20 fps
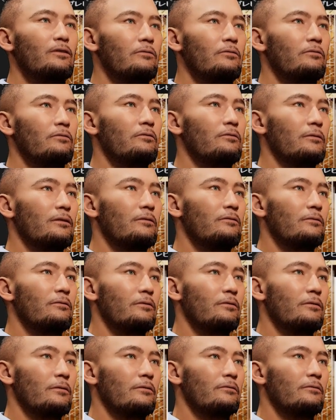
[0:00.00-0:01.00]
ちょっと別の
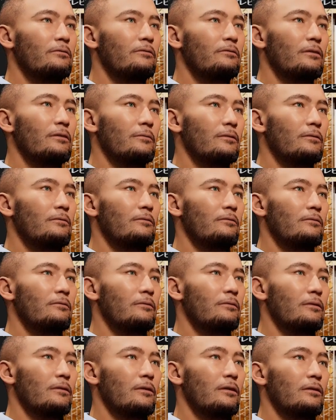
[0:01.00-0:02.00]
ものが映ってま
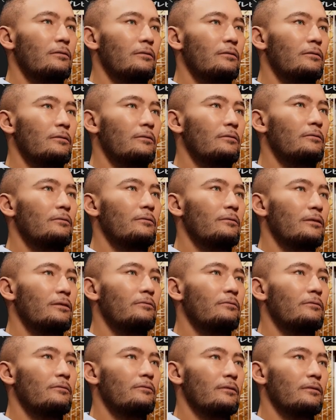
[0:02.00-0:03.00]
すが、えーと、ま
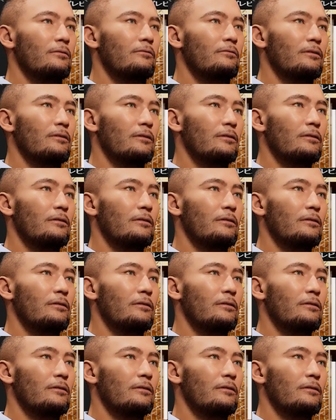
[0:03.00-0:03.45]
ずは最初に、